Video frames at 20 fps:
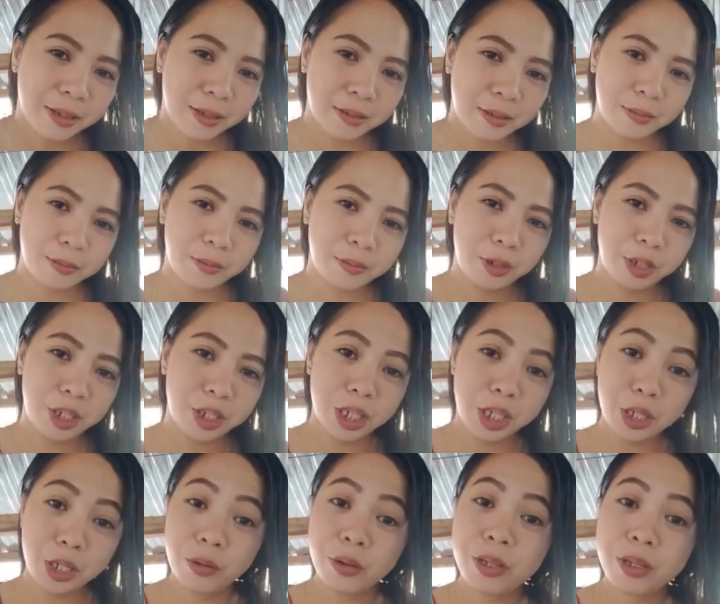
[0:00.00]
Um,
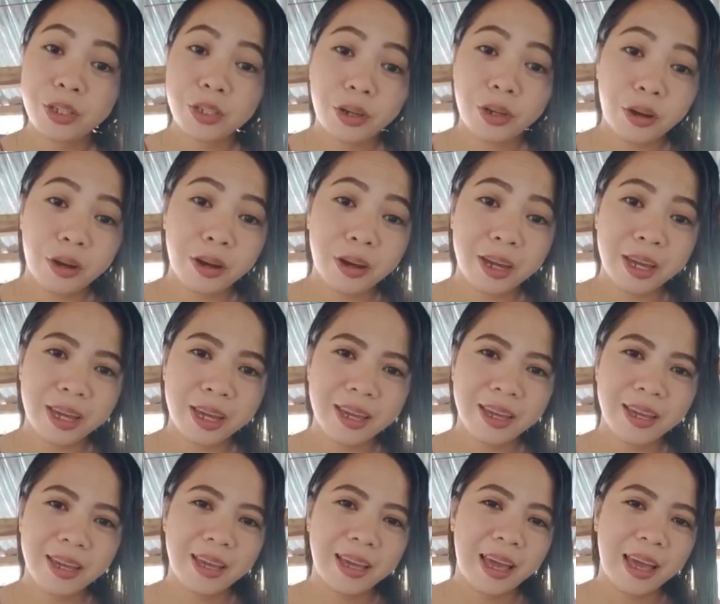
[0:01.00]
wishing you a
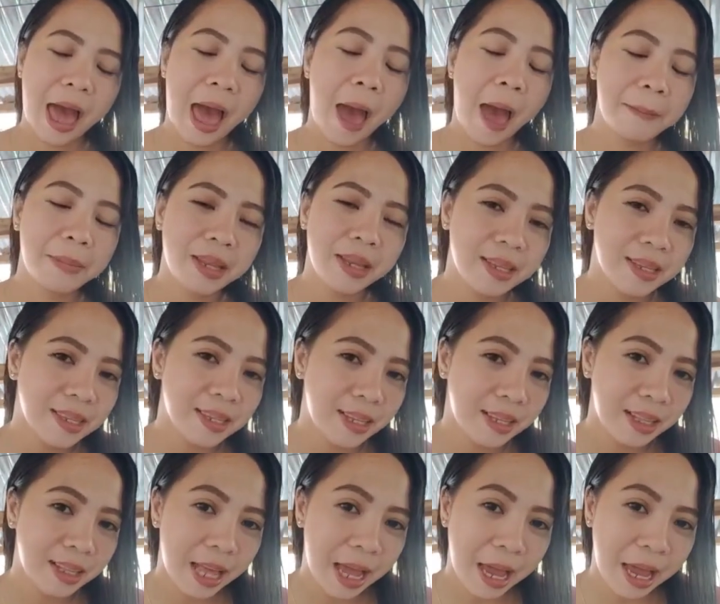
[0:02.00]
joy,
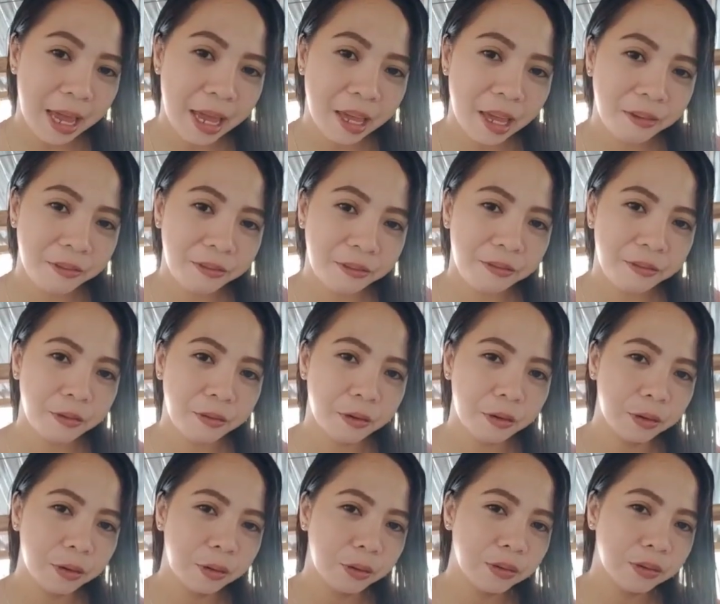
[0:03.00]
happiness in life,
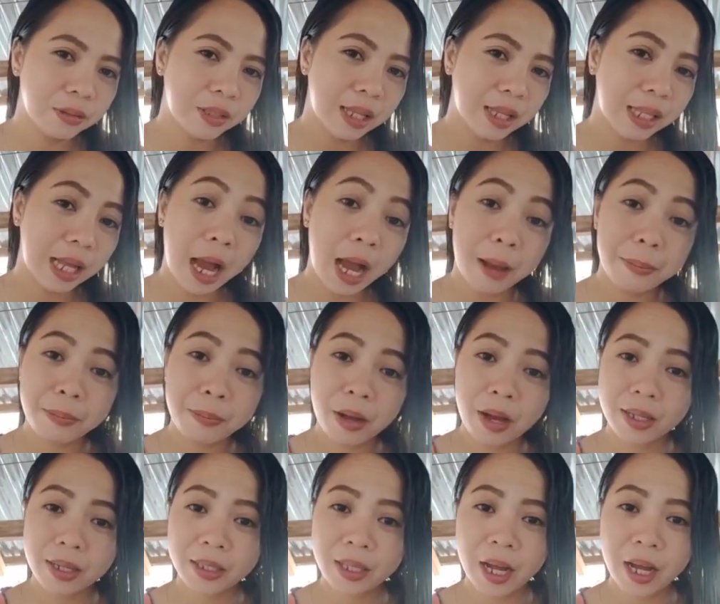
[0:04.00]
o unta tagaan
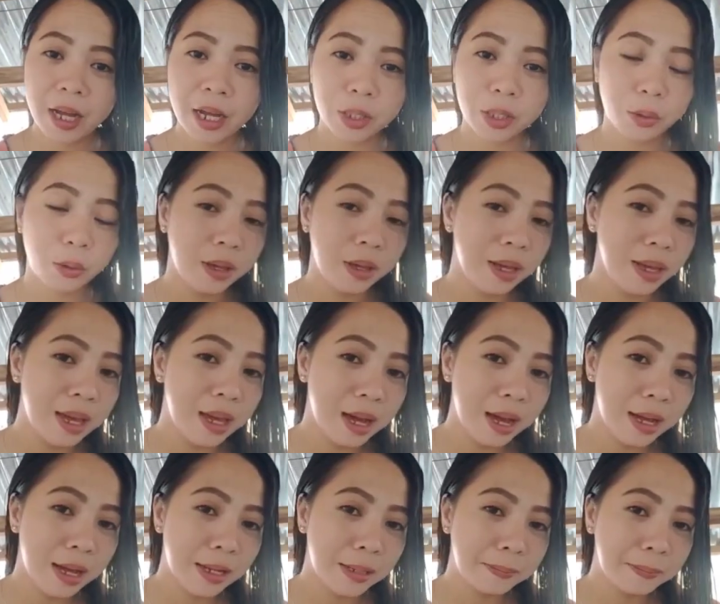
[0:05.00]
pa kag daghang
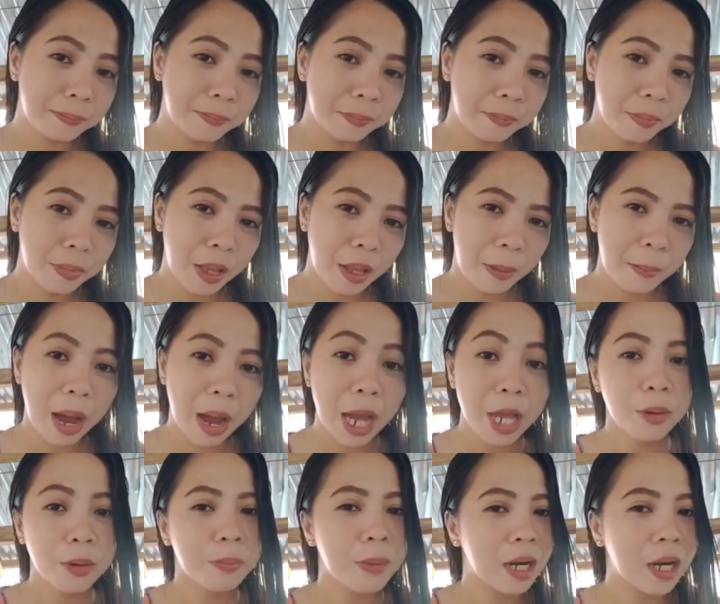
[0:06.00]
katuigan
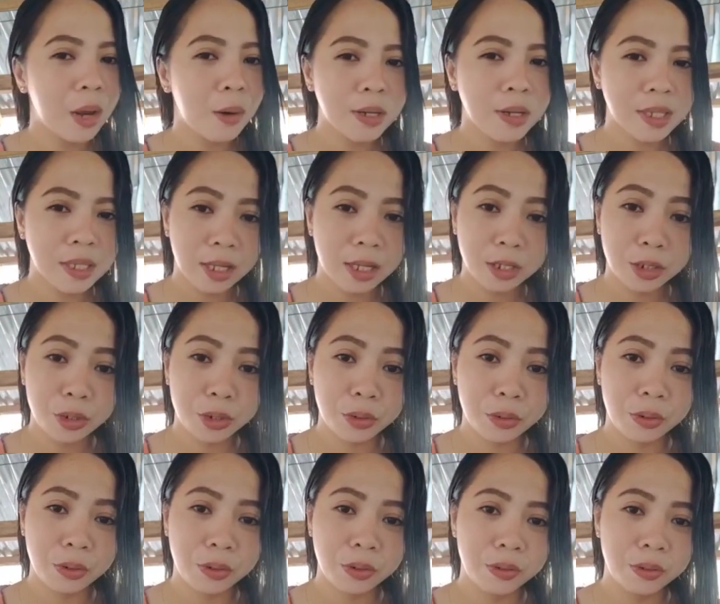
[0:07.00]
maayong panglawas lang
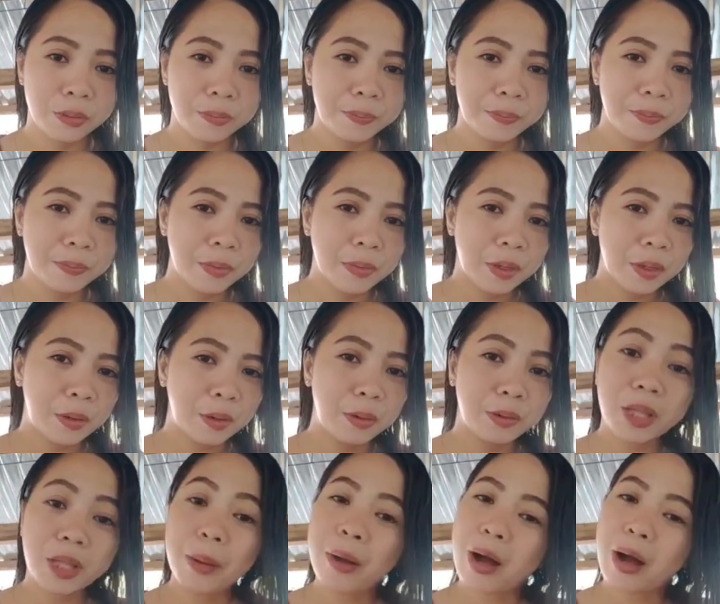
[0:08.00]
jud
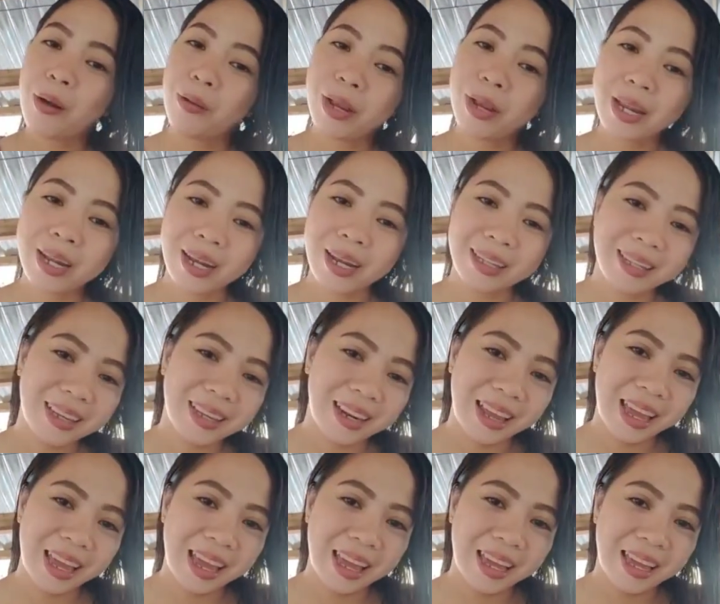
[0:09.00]
o unta makauli na
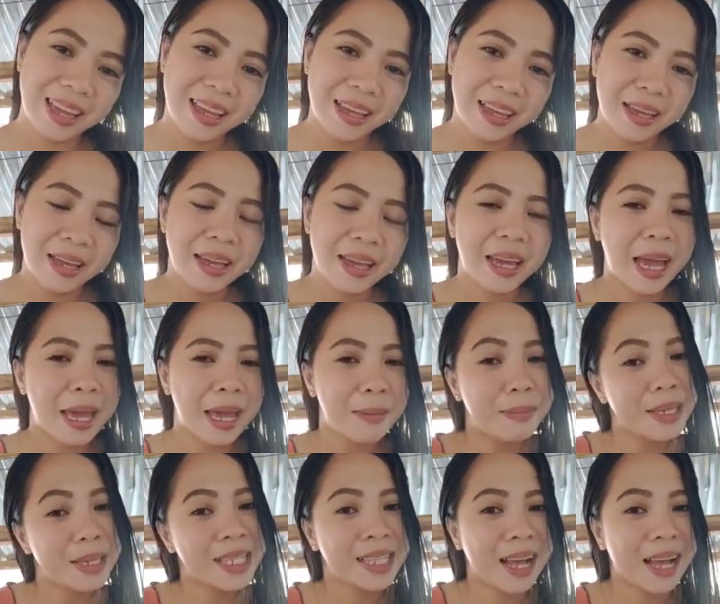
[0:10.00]
kadere
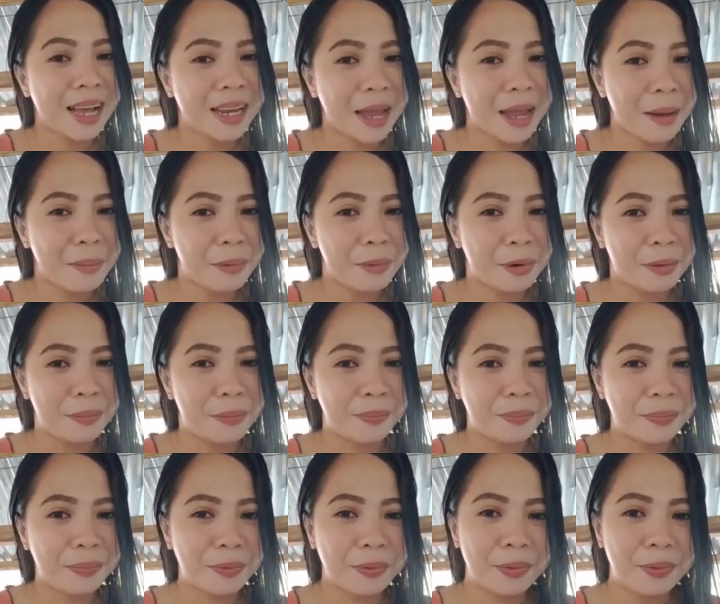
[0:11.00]
kay miss na kanamo
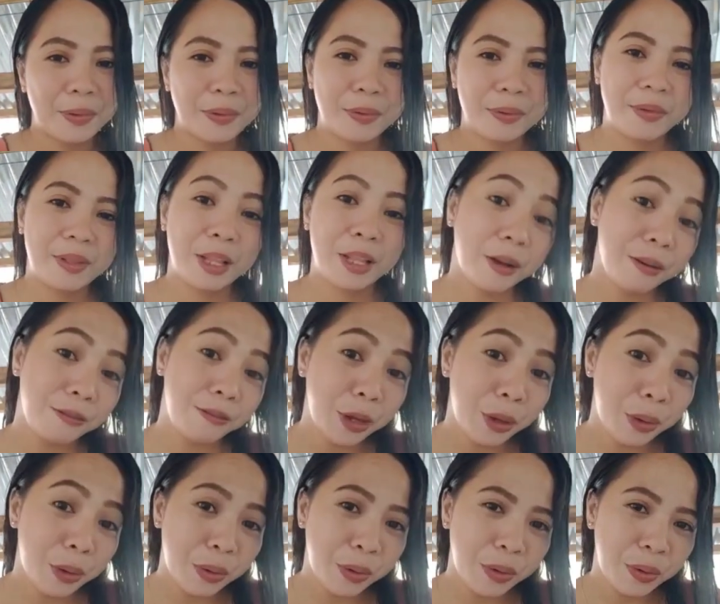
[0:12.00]

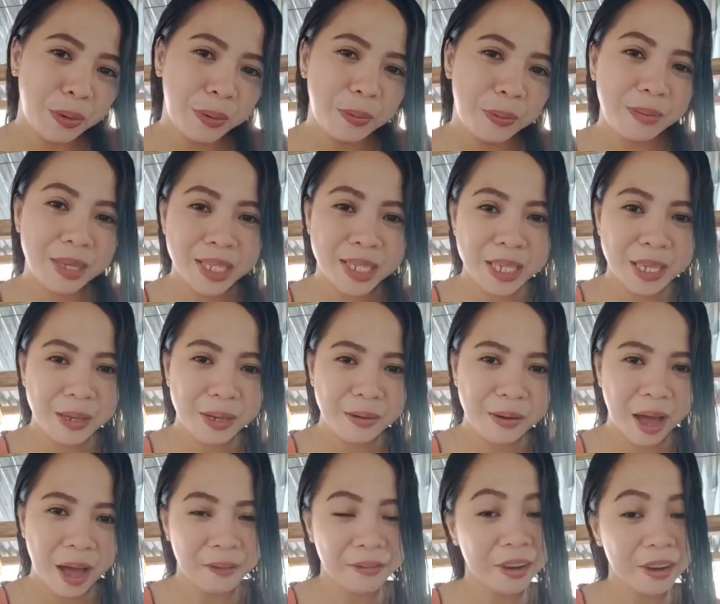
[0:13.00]
love you miss
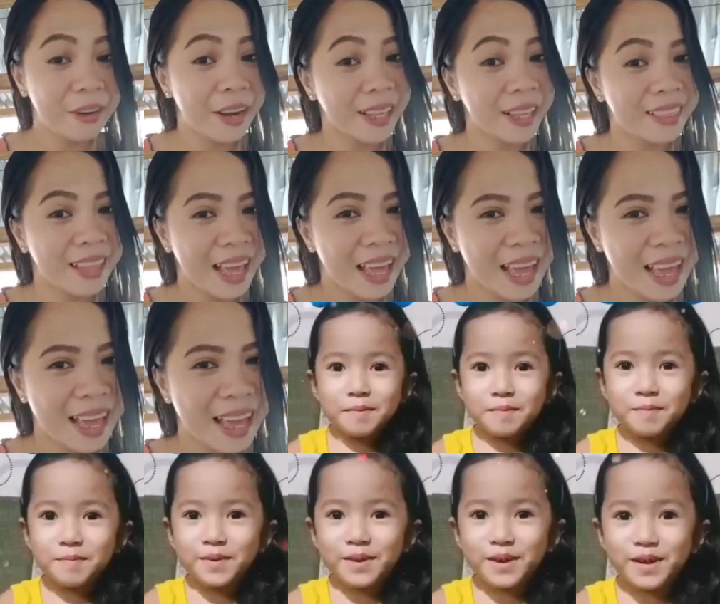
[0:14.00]
you have a great day
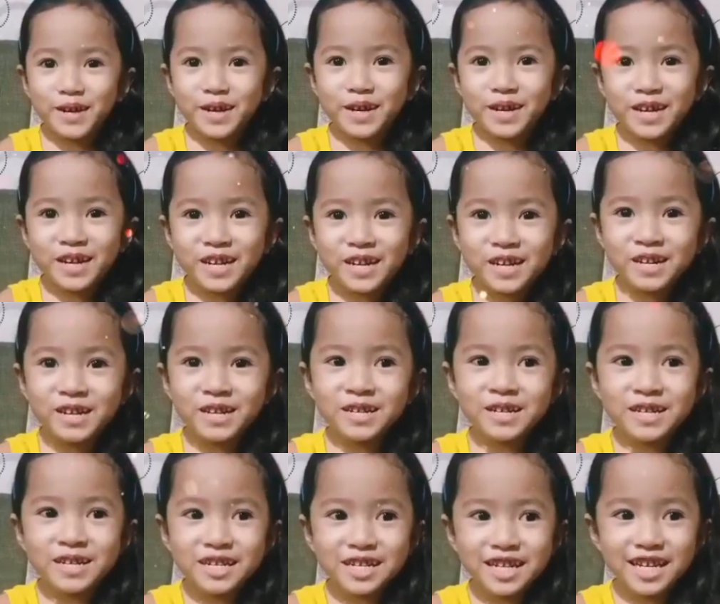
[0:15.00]
birthday
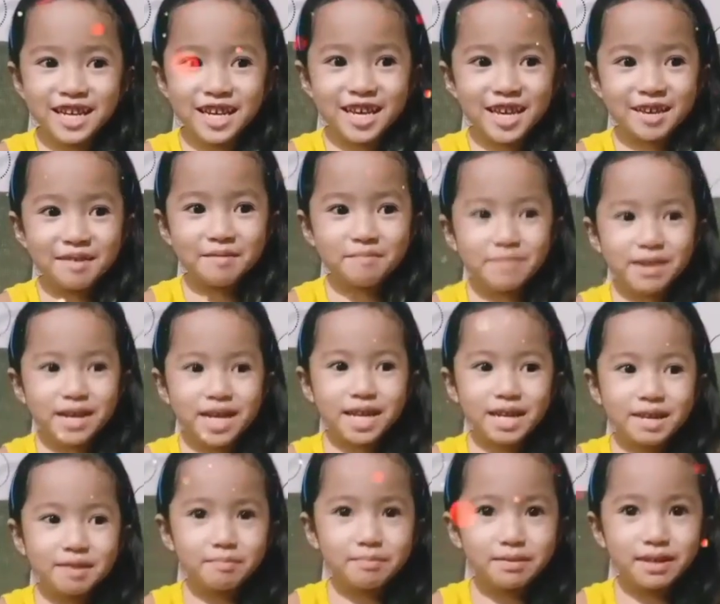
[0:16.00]

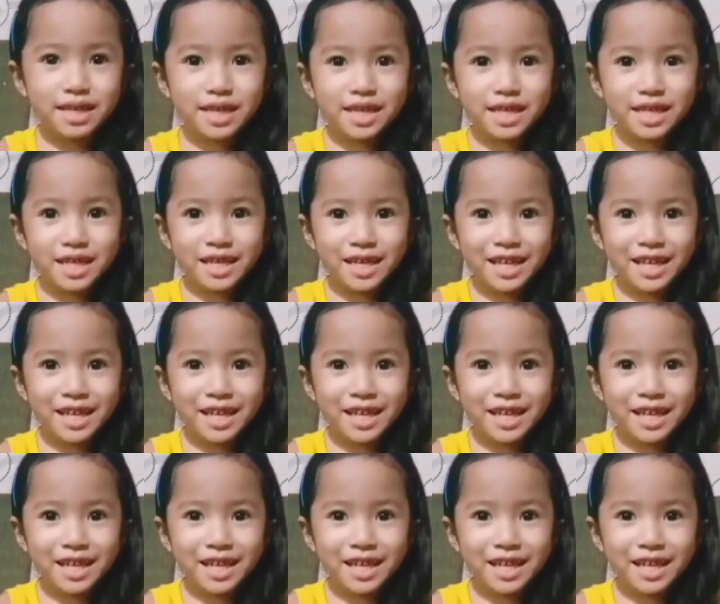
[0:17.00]
mommy